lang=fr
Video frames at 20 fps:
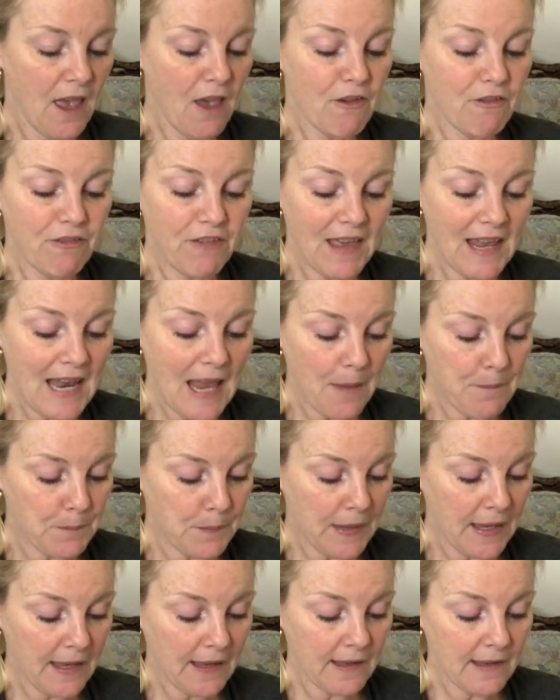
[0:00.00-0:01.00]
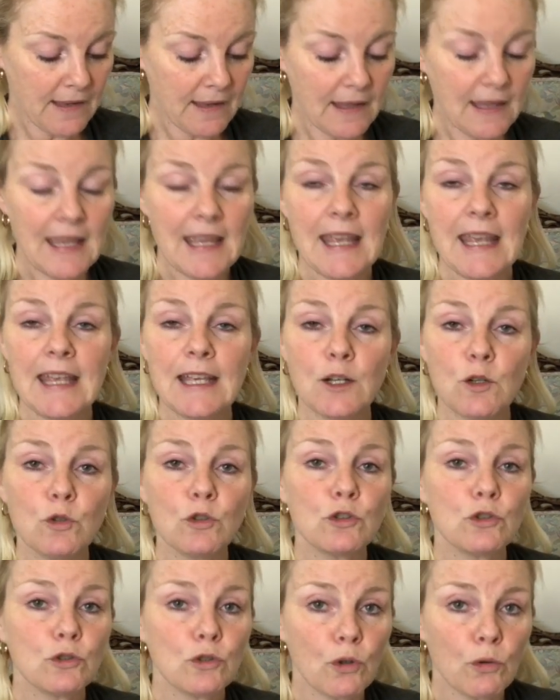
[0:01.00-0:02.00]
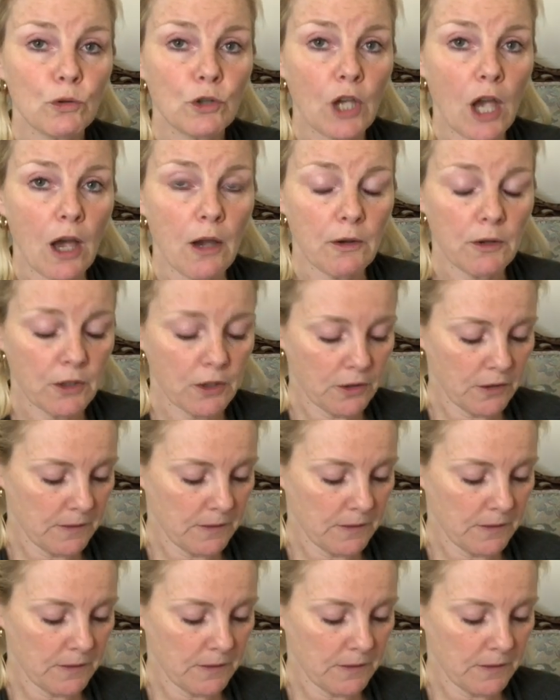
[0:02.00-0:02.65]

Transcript: Fais la paix et écoute ton cœur.